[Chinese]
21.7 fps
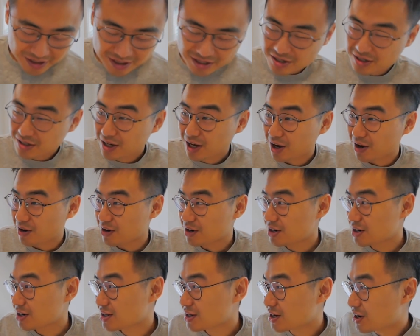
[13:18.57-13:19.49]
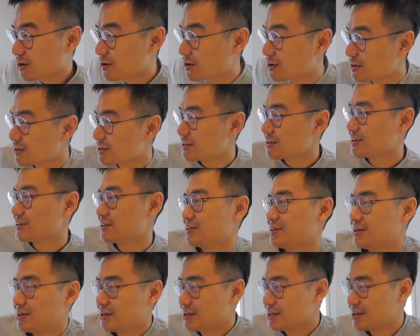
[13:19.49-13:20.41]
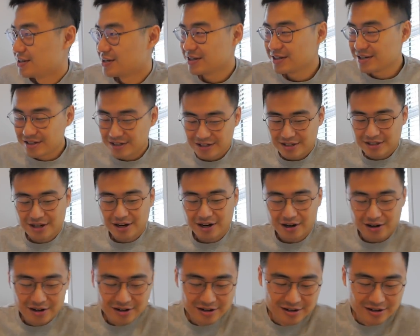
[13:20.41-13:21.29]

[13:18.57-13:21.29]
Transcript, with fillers: 吃的好，喝的好，心情好，心情好。